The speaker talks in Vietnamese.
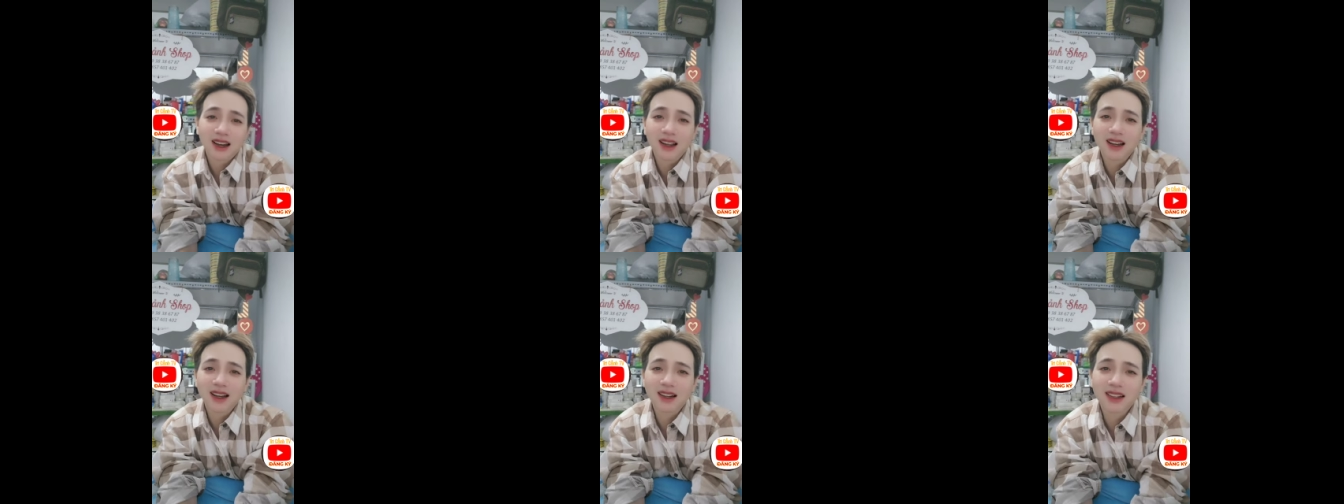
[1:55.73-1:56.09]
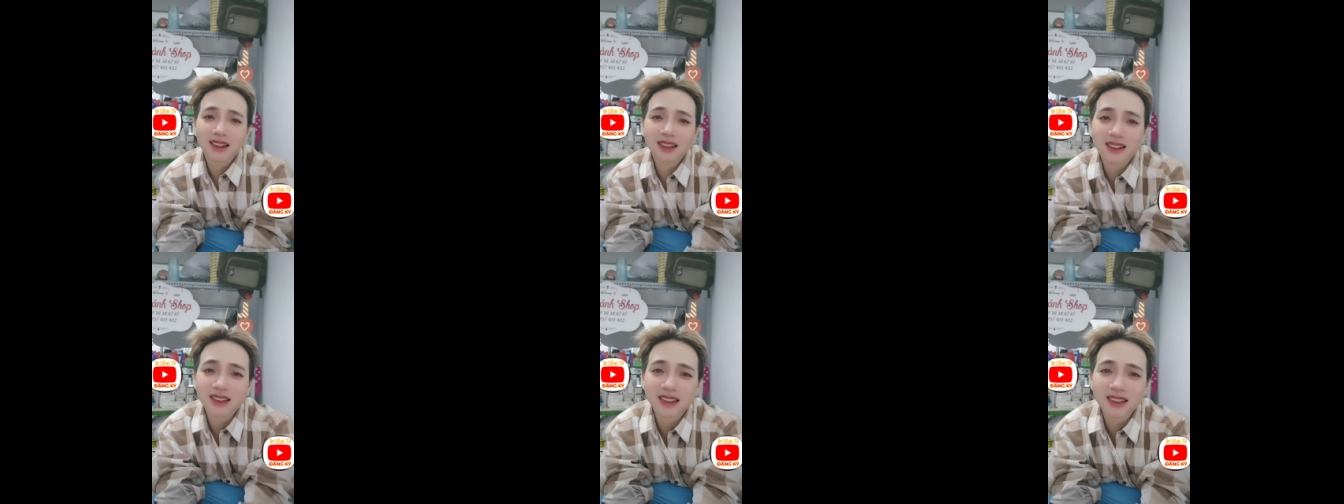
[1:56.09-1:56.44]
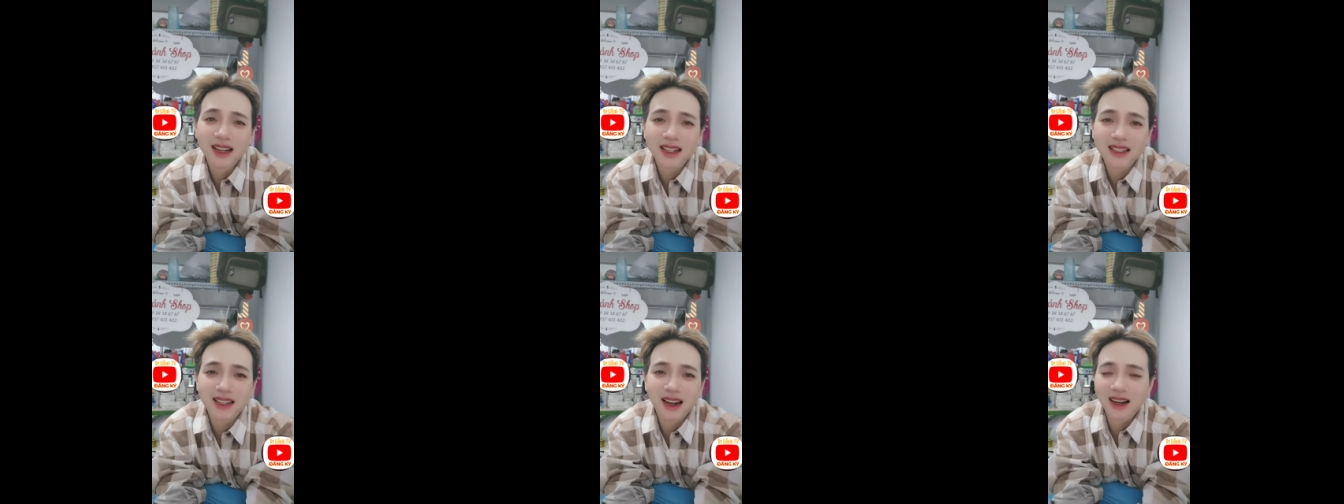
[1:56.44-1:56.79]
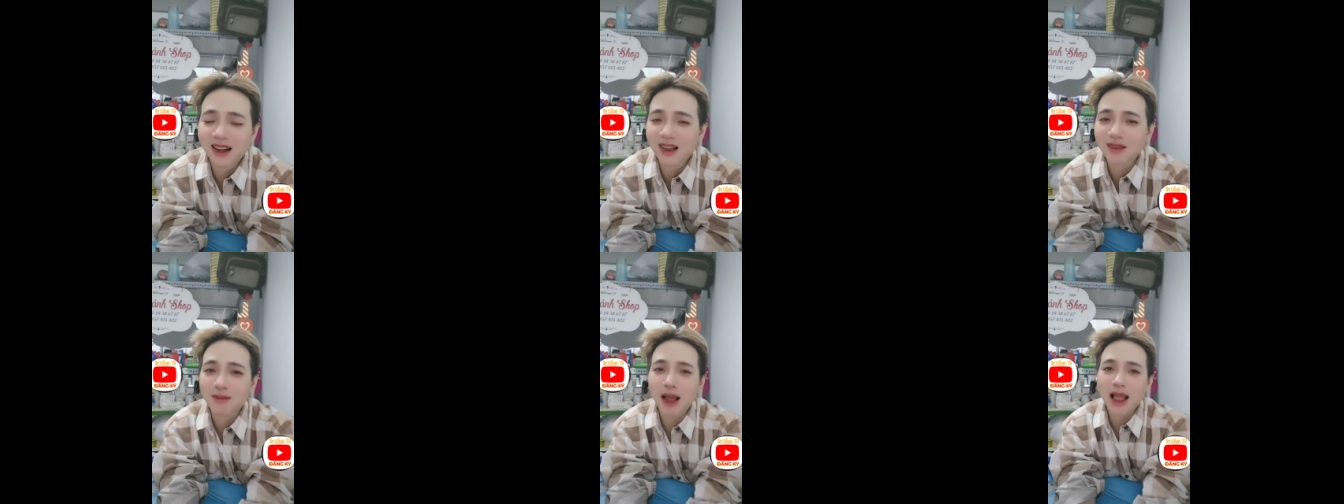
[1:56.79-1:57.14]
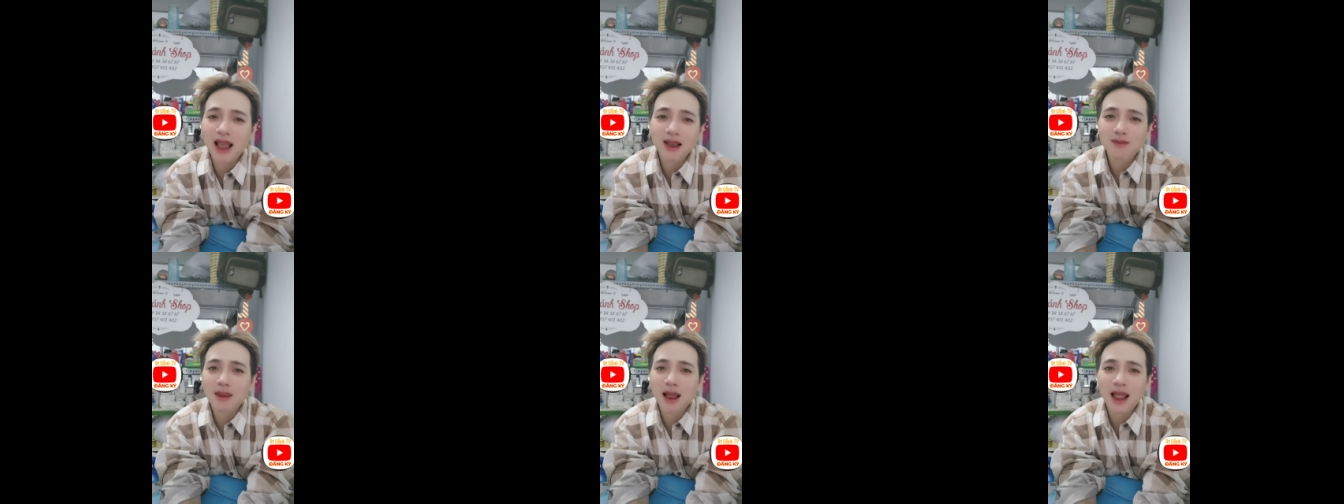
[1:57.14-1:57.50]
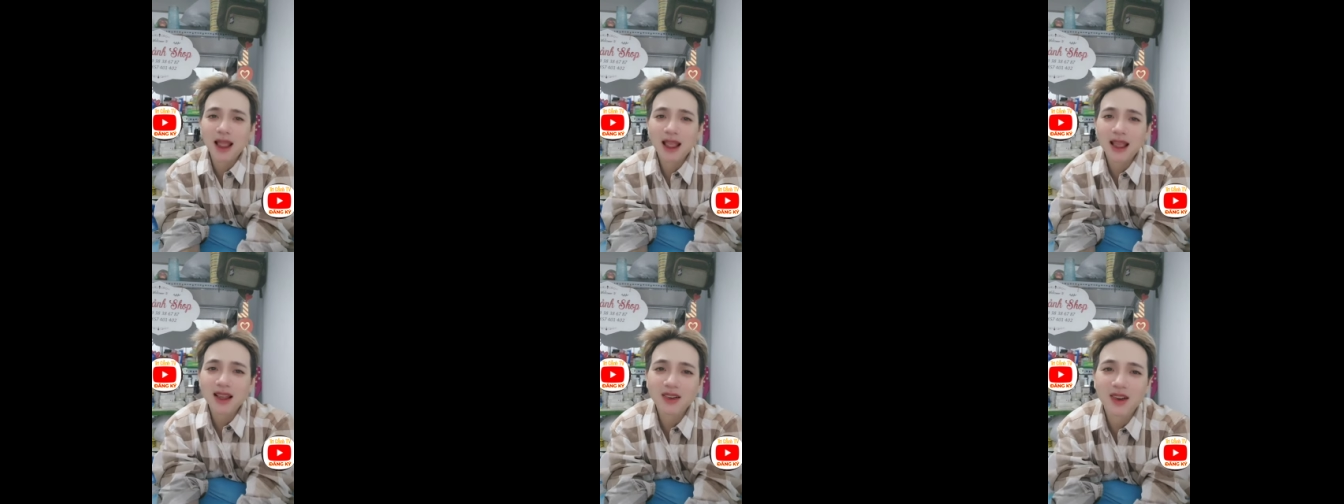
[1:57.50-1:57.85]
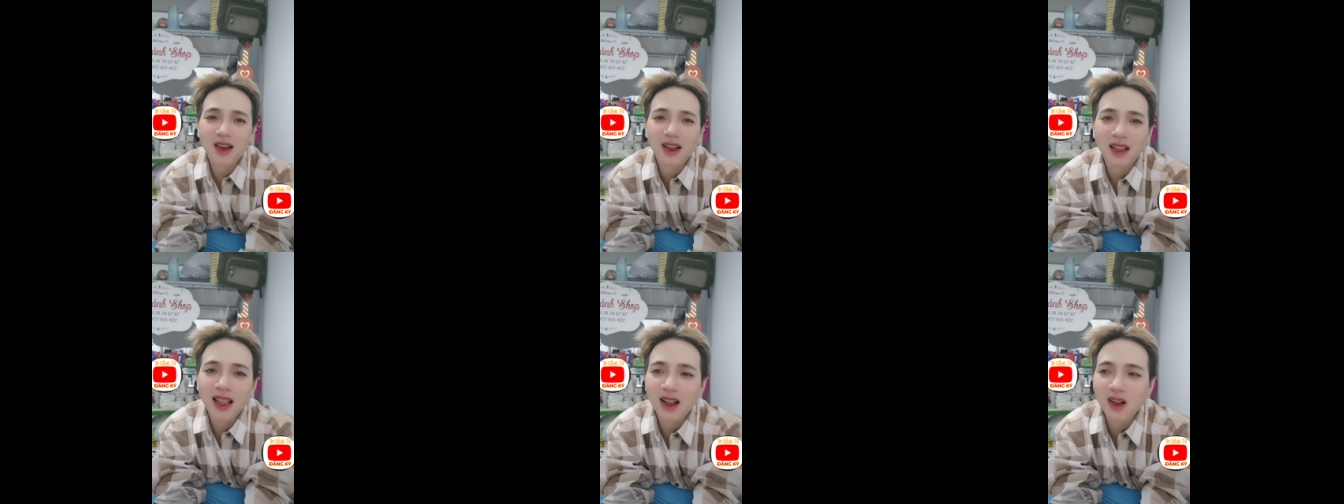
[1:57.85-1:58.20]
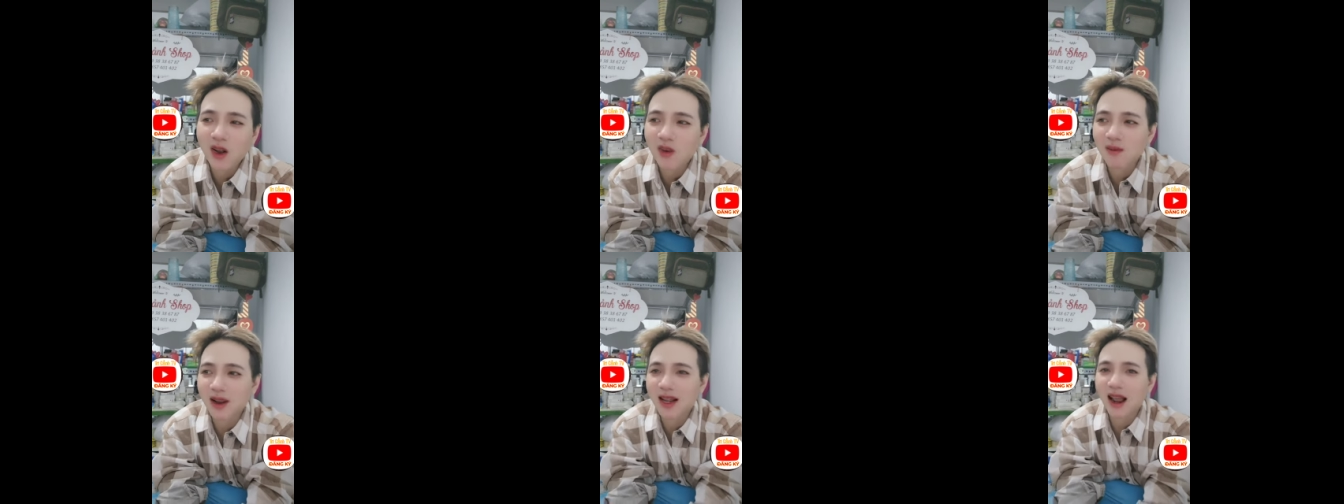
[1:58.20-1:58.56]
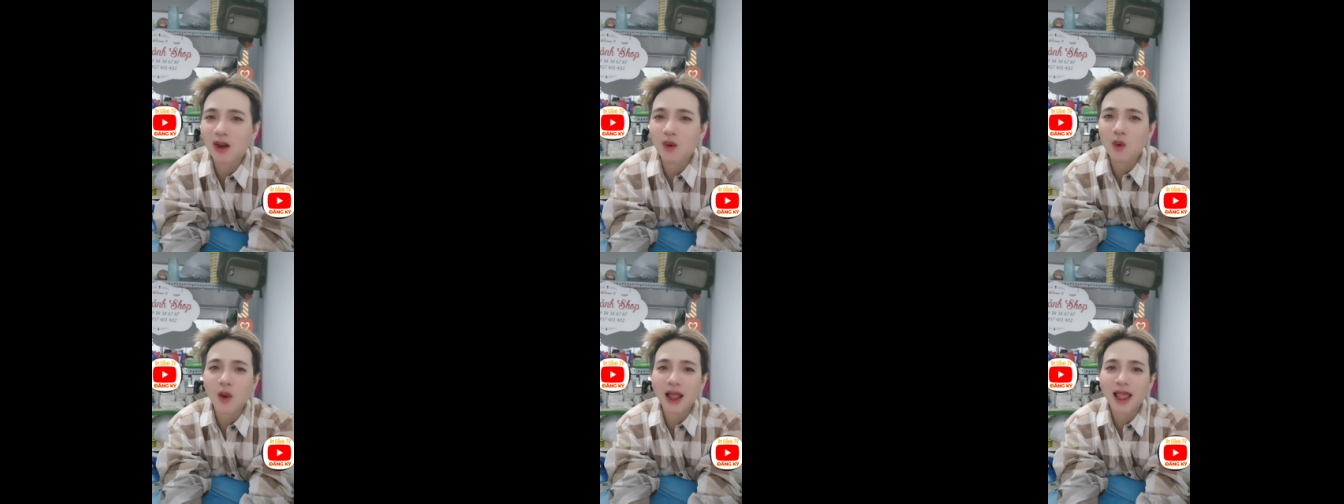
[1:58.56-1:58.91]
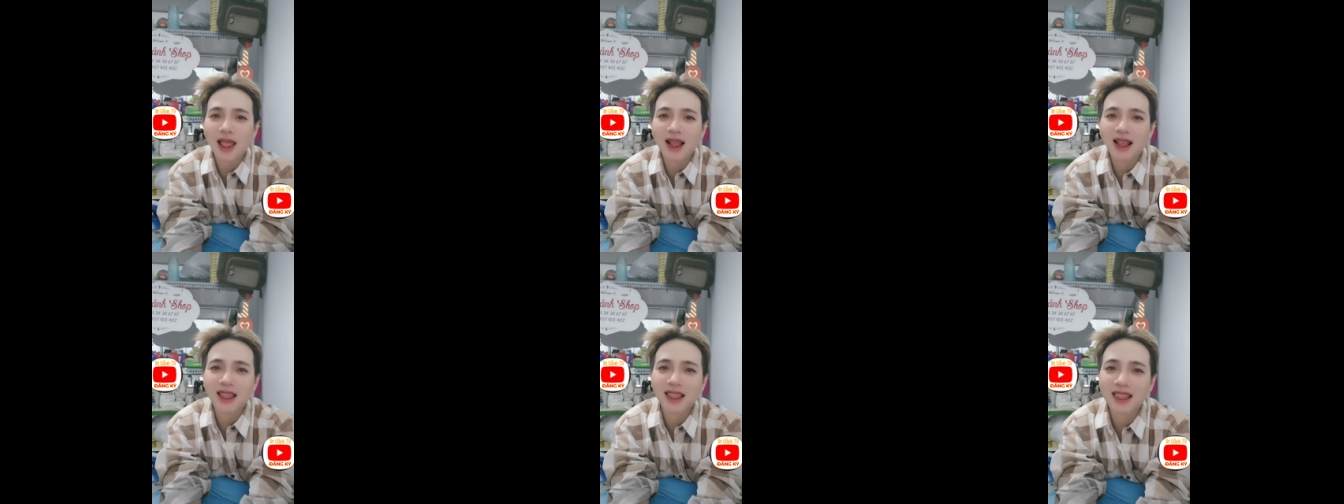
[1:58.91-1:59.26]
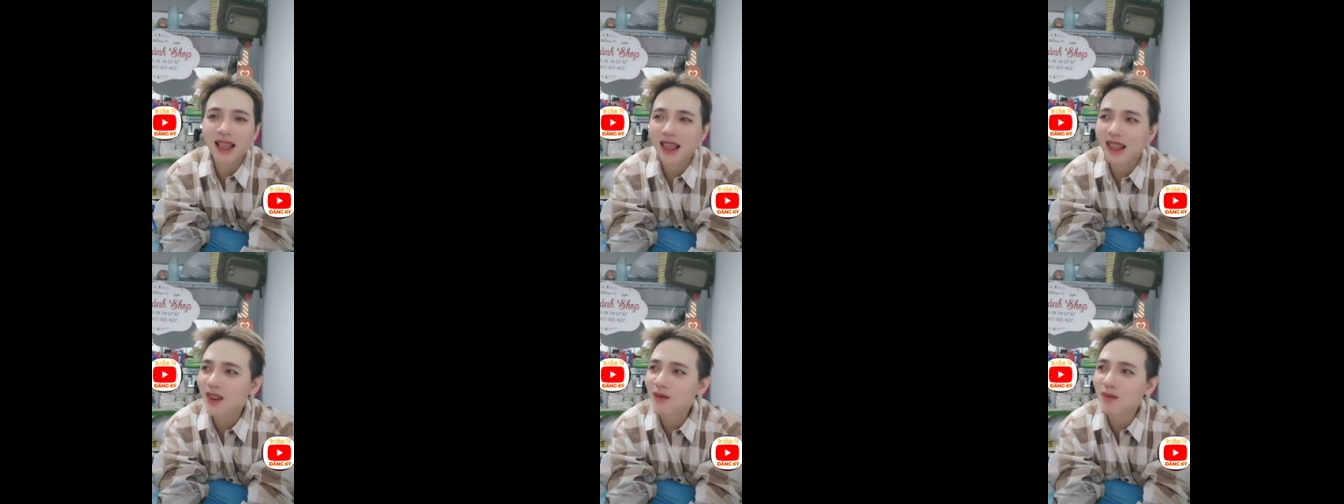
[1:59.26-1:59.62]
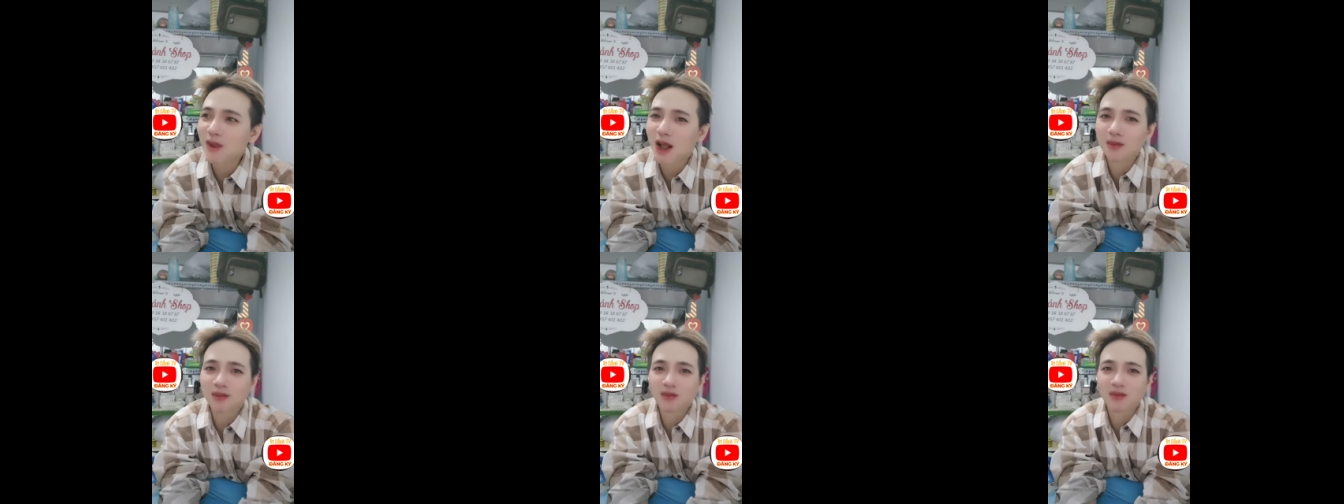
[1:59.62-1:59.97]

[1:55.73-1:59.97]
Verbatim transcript: trời ơi là trời má ơi má rồi hả còn bài đọc khoe cái giấy mà